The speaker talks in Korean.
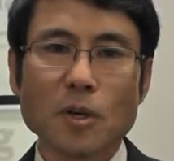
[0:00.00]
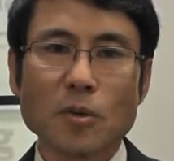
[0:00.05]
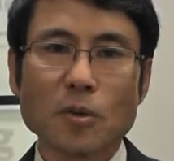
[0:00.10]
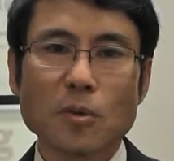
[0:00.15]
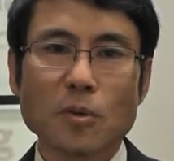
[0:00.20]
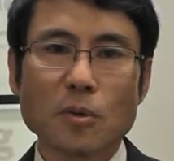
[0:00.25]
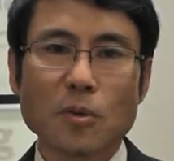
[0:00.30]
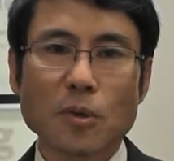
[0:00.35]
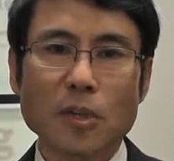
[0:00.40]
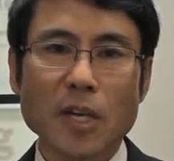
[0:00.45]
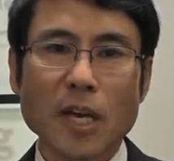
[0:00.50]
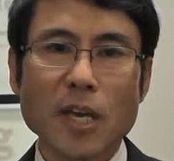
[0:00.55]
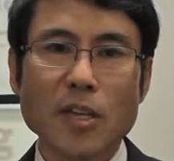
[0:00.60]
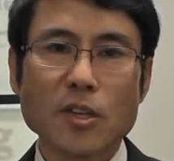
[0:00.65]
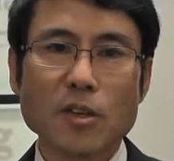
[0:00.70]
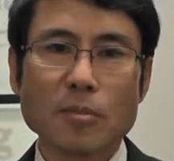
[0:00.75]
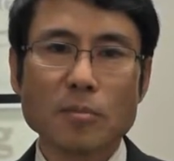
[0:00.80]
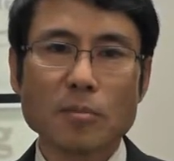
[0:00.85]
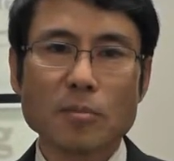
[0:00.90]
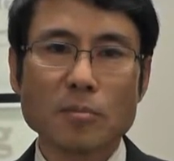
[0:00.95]
또
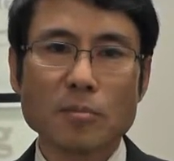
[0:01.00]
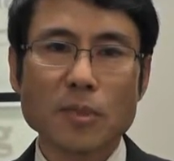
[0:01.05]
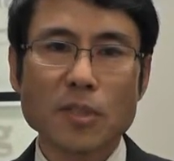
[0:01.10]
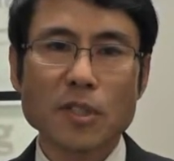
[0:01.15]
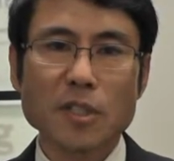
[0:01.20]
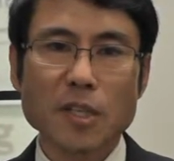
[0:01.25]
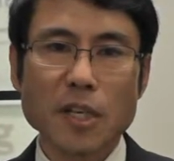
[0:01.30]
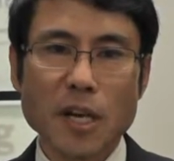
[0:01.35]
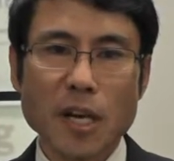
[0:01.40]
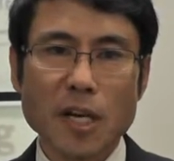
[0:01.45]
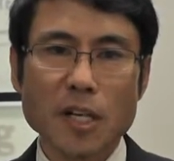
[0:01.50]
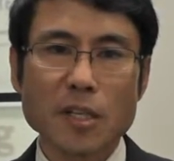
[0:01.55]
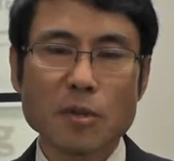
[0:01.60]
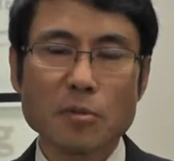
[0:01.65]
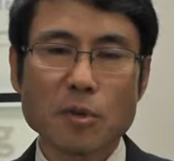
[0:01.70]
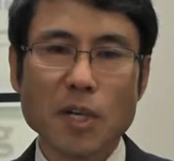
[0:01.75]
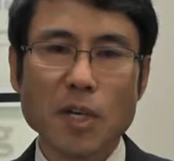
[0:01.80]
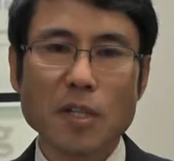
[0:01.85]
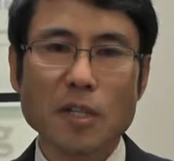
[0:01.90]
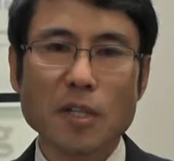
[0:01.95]
개념을 이해하기
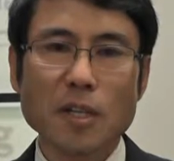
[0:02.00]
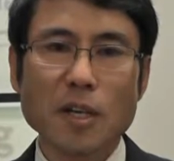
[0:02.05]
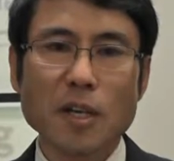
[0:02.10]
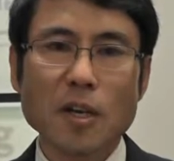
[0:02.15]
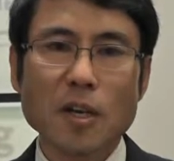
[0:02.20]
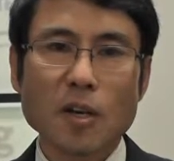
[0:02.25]
위한